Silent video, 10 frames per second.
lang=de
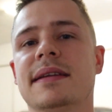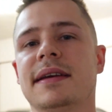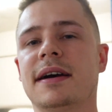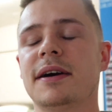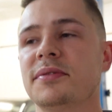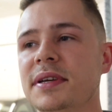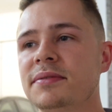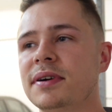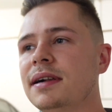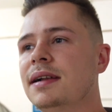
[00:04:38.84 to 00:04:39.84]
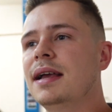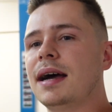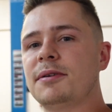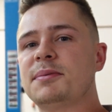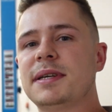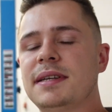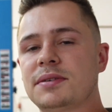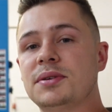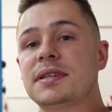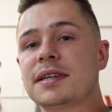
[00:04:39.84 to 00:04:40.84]
Naja, auf jeden Fall habe ich mich
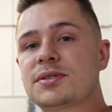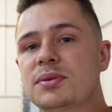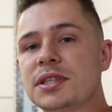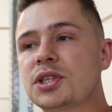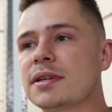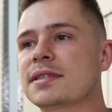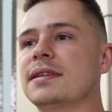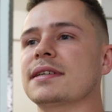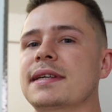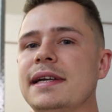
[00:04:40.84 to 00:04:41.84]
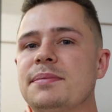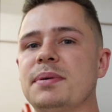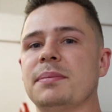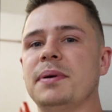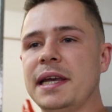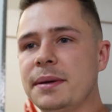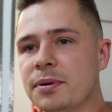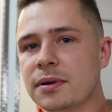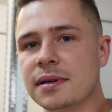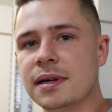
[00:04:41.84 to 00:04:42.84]
natürlich dazu entschlossen, das Geld per
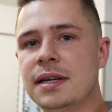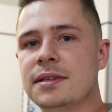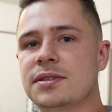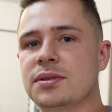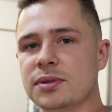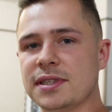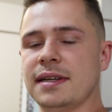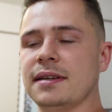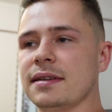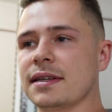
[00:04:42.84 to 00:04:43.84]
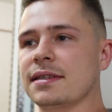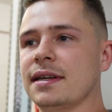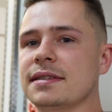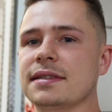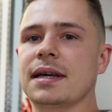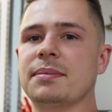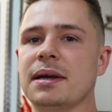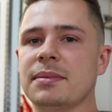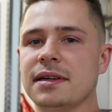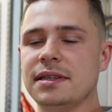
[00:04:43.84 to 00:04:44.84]
PayPal zu senden. Das heißt, ich habe
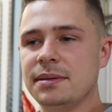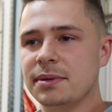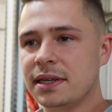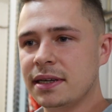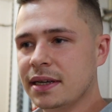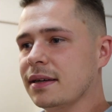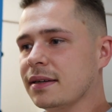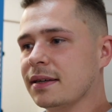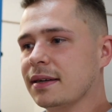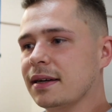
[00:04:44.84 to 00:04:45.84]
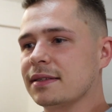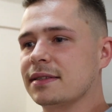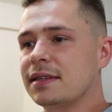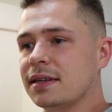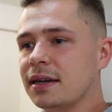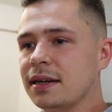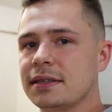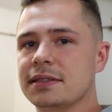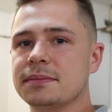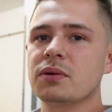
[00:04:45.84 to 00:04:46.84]
einmal eBay äh, als
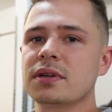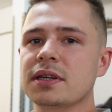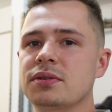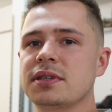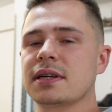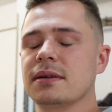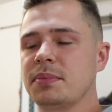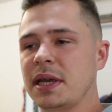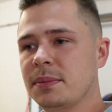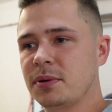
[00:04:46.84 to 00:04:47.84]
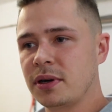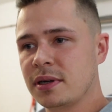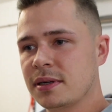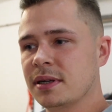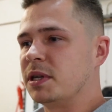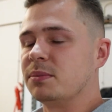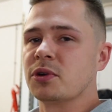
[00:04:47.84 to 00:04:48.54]
Sicherheit und natürlich PayPal mit dem